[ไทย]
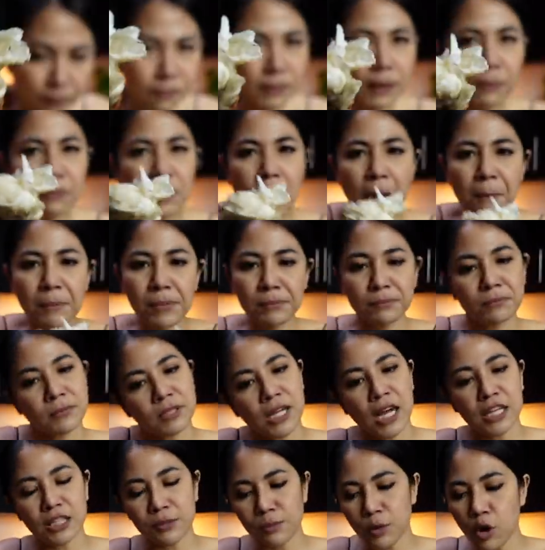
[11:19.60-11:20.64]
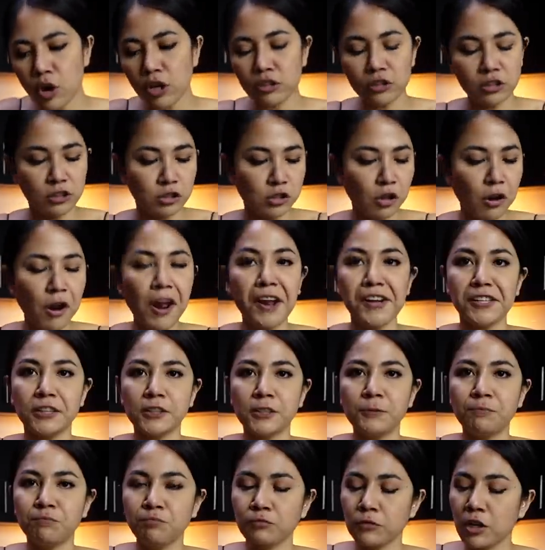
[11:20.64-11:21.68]
น้ำยำมันอาจจะไม่ค่อยถึงเท่าไหร่
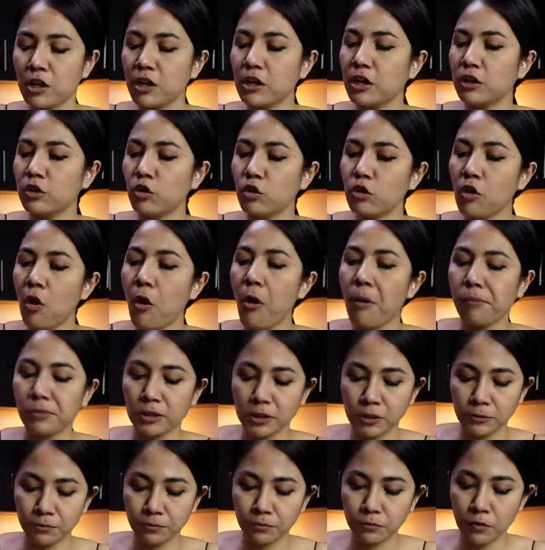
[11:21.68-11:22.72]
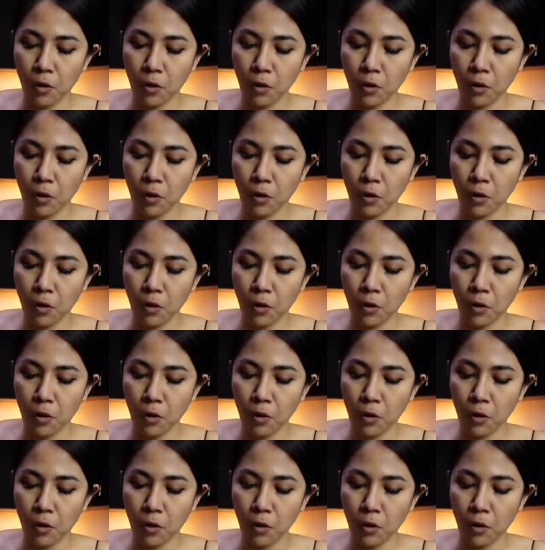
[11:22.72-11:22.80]
นะกินกับต้นหอมนะคะ